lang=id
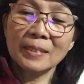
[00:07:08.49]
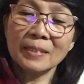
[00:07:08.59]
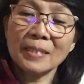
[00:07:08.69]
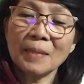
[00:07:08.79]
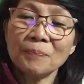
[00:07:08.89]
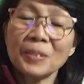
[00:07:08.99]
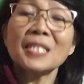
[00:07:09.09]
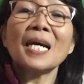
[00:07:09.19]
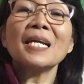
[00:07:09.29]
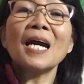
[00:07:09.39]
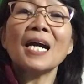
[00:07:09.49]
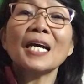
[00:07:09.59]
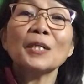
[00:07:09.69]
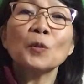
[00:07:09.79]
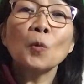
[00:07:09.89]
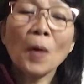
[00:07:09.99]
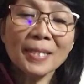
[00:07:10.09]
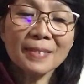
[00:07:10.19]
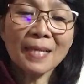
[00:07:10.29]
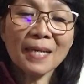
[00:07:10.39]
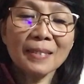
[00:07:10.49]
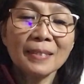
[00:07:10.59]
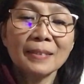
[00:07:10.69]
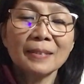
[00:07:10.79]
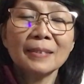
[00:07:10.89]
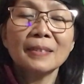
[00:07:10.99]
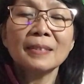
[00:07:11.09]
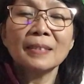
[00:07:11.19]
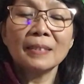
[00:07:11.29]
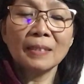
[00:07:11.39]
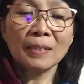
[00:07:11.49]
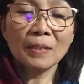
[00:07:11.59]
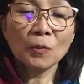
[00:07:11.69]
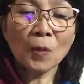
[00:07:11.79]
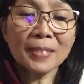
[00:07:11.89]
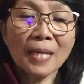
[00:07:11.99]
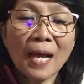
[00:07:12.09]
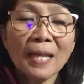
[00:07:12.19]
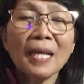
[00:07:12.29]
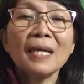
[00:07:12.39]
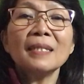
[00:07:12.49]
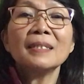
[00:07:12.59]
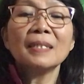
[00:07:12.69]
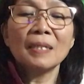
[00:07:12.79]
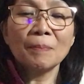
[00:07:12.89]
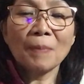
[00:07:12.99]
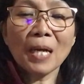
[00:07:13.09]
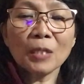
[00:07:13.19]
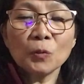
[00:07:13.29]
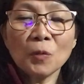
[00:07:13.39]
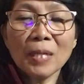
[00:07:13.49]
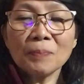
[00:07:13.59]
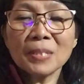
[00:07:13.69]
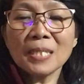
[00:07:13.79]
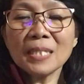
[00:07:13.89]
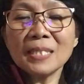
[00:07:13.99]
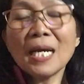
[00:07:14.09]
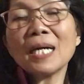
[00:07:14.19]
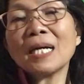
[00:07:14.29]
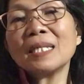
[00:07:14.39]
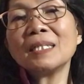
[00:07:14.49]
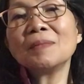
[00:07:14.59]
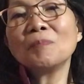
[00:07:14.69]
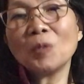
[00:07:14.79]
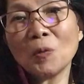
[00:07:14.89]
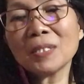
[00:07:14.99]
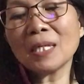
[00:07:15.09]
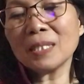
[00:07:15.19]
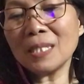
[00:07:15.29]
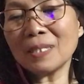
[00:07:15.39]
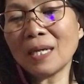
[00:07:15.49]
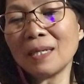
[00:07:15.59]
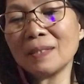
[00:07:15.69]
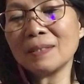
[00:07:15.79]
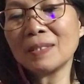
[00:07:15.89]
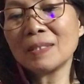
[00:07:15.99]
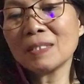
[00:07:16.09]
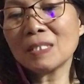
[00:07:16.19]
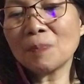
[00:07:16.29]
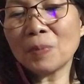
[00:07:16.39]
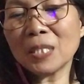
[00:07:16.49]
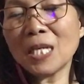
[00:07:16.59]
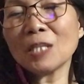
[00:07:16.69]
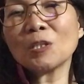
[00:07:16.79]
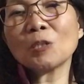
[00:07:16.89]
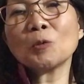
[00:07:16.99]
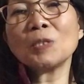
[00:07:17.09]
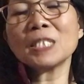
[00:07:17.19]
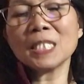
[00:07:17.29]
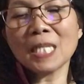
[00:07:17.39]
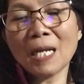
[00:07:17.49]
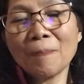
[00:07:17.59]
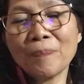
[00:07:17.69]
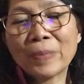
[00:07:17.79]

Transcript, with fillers: dan percaya akan kuasa kuasa Allah, maka Tuhan berjanji akan menguatkan kita seperti yang tertulis di dalam